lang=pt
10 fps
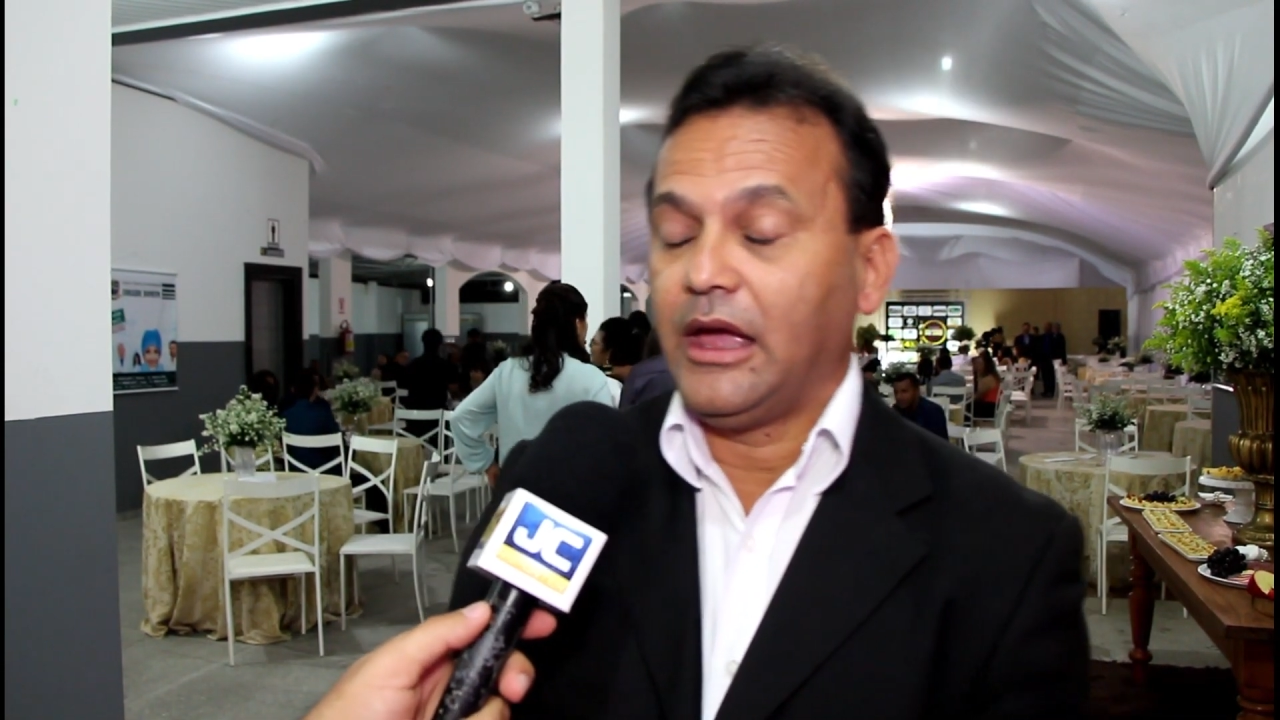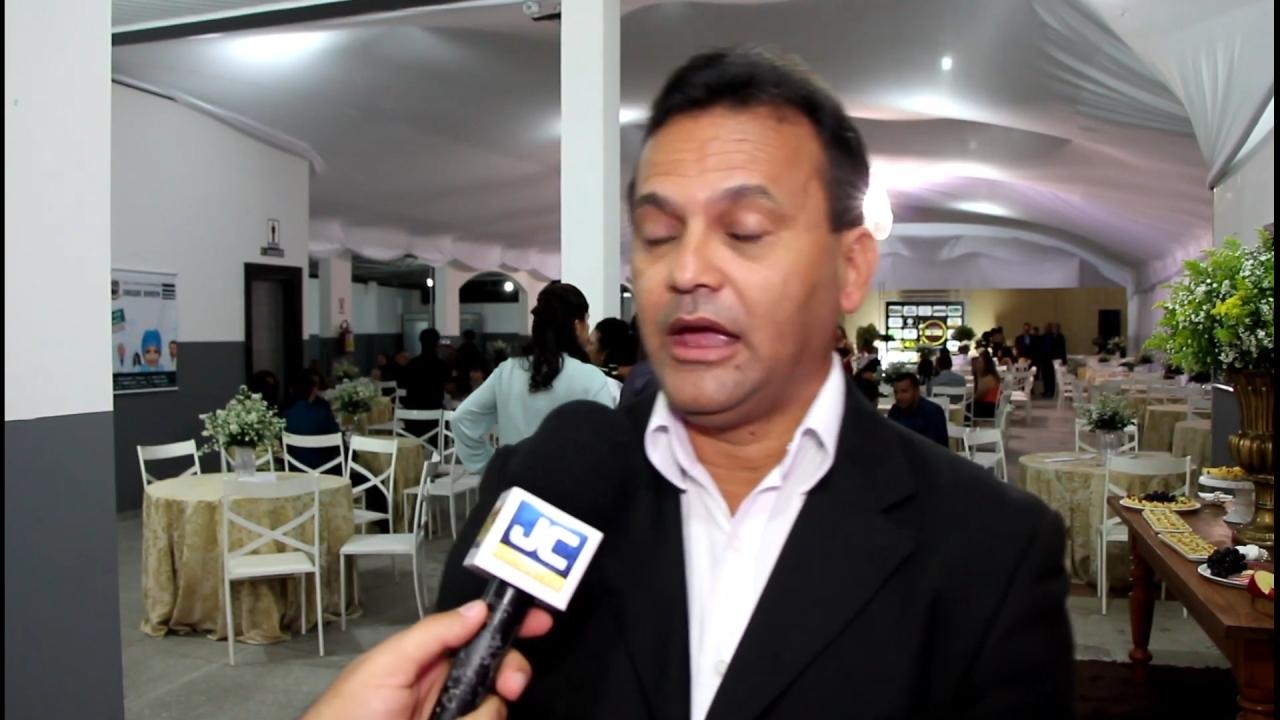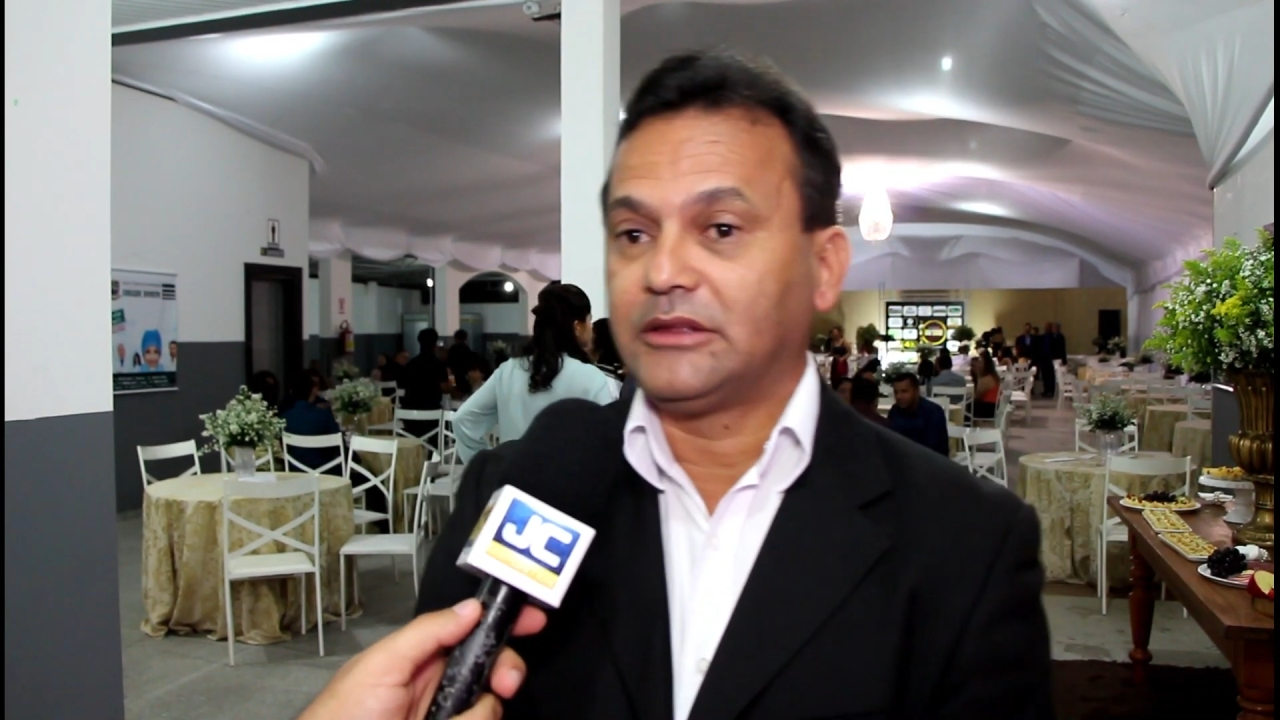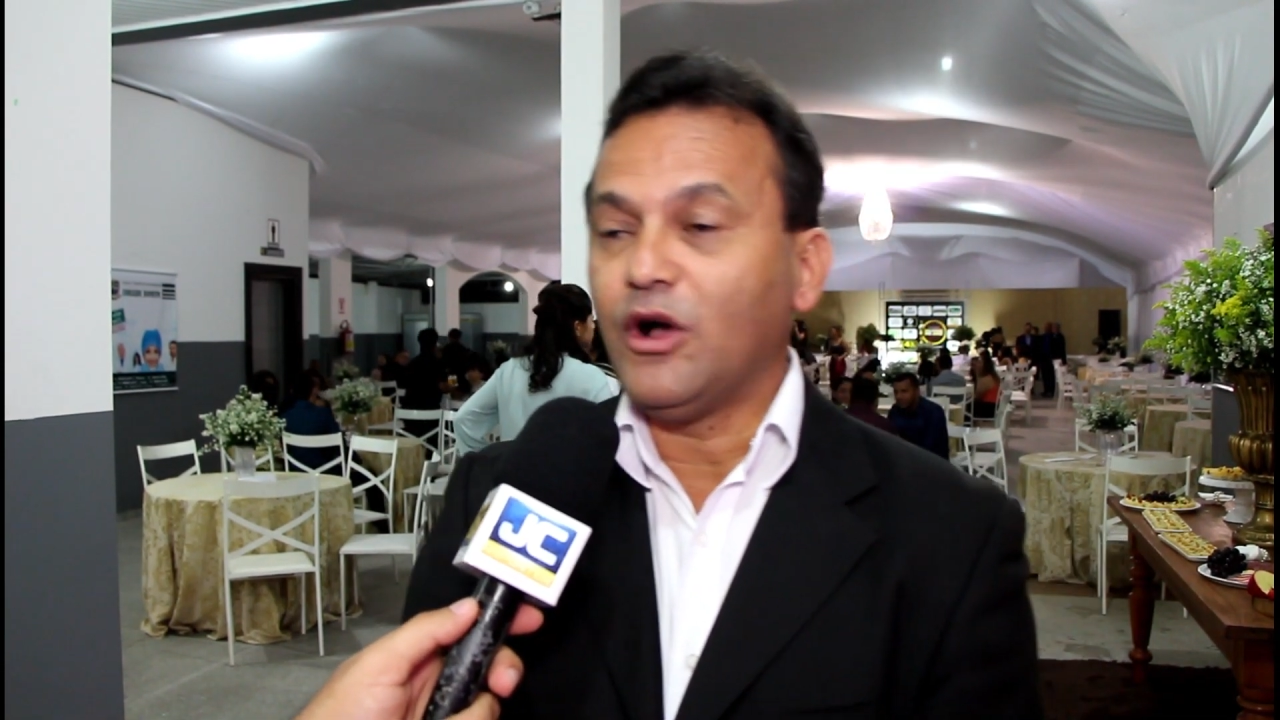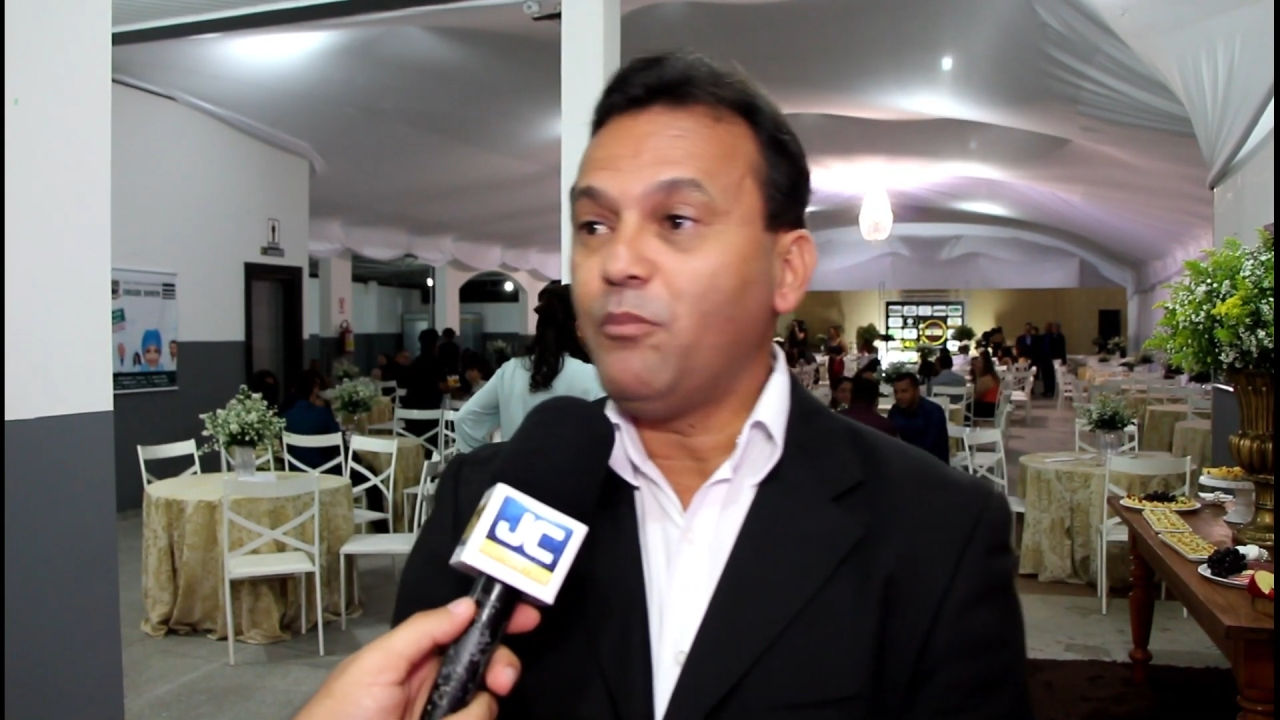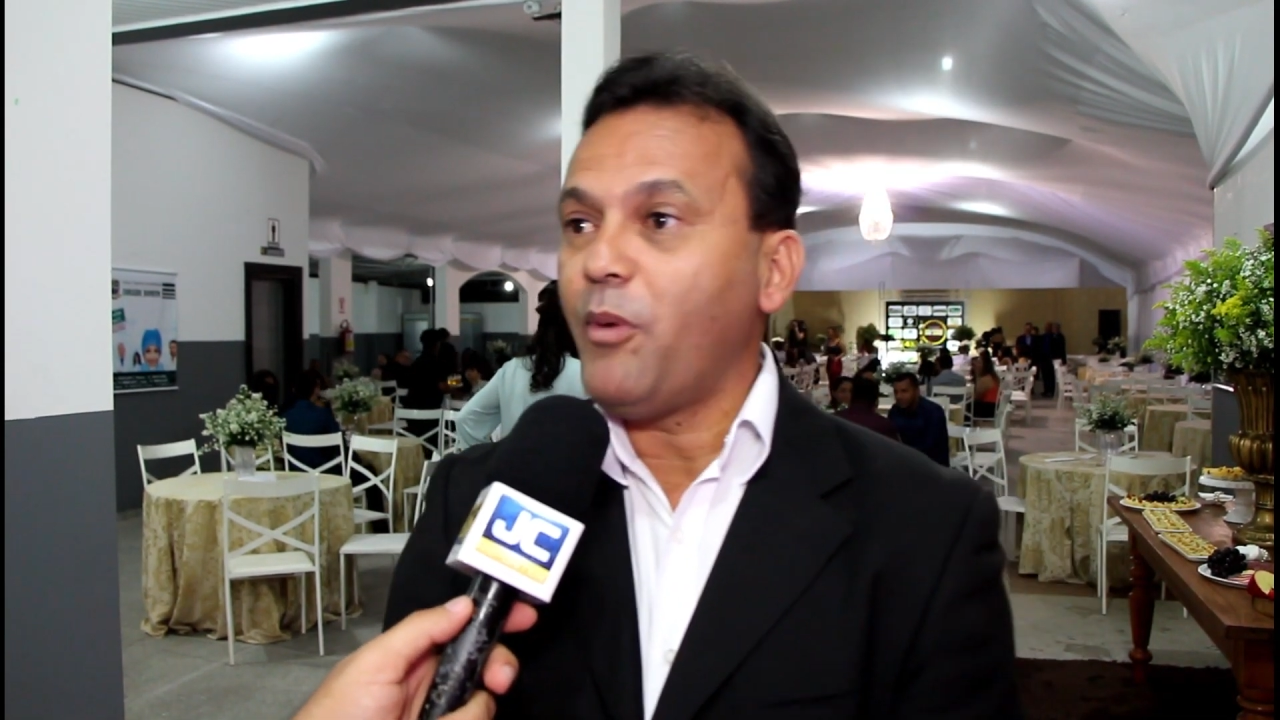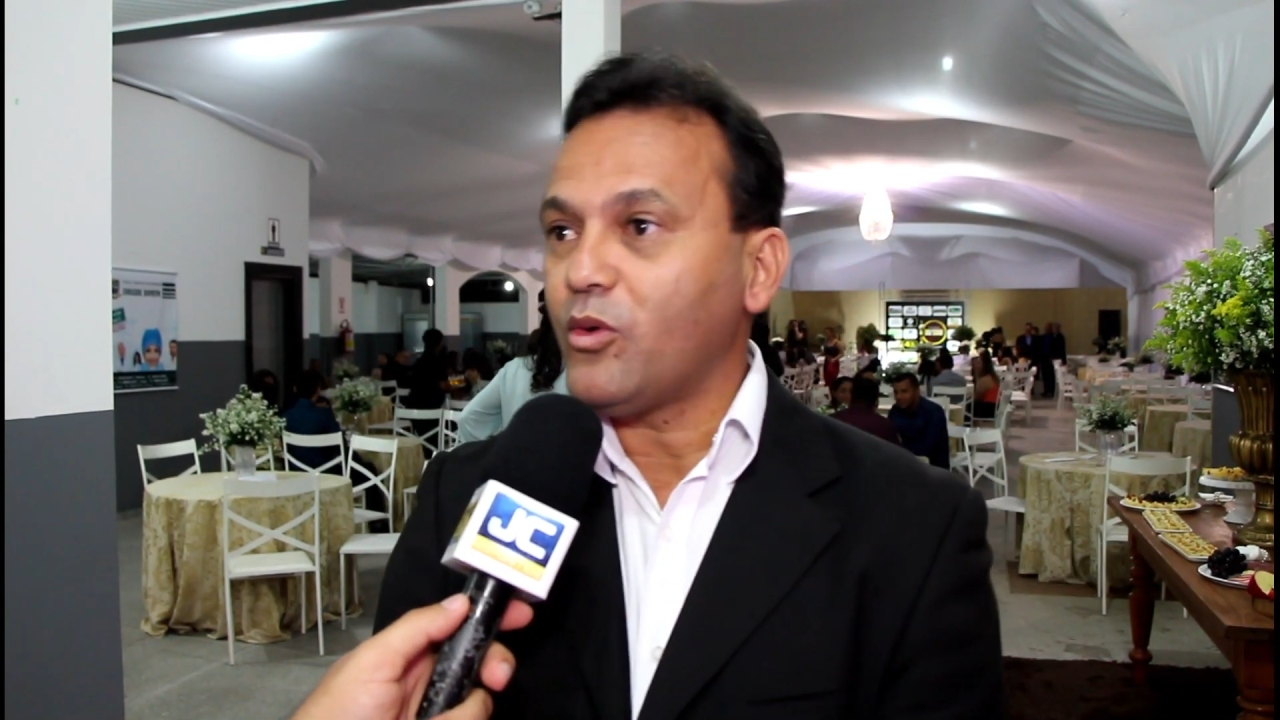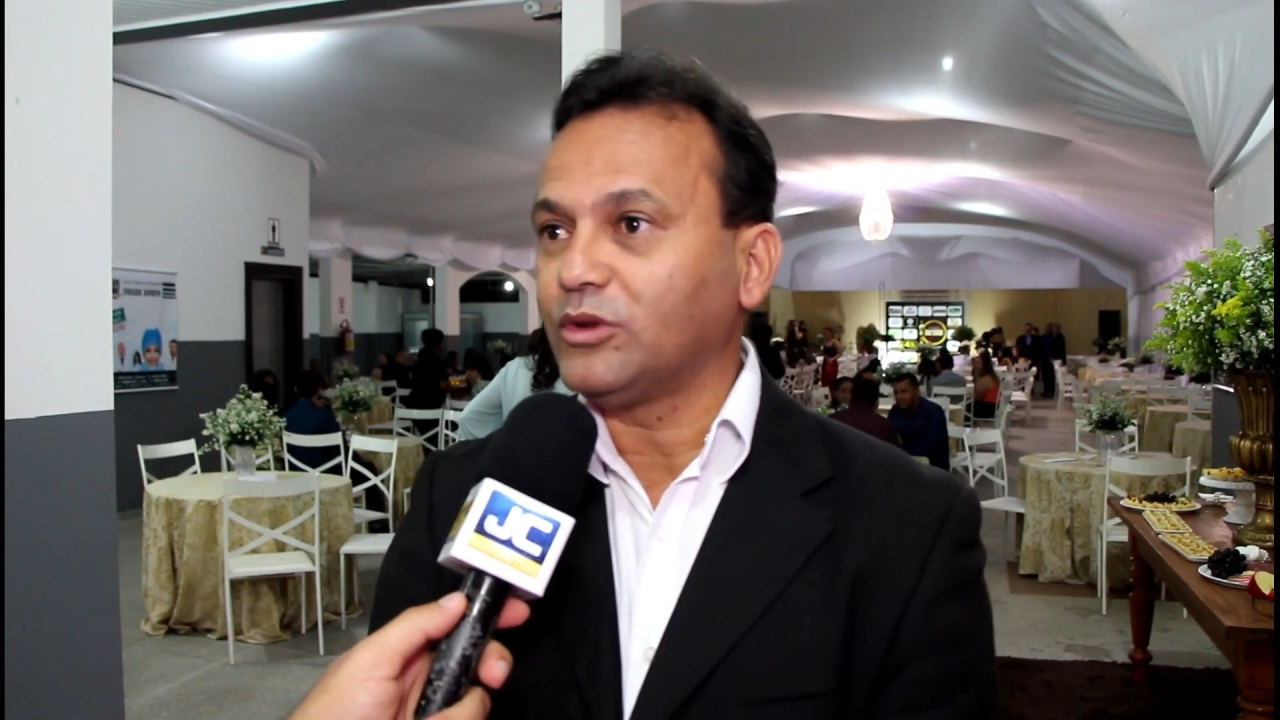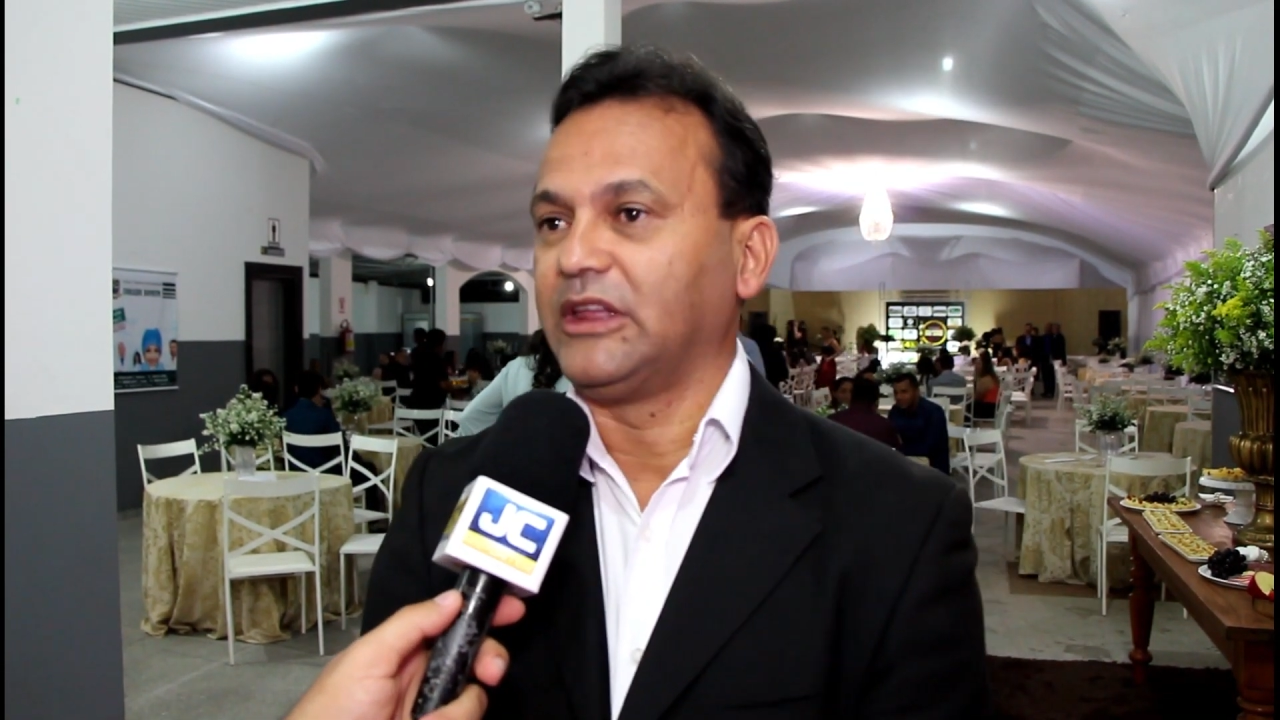é, em tão pouco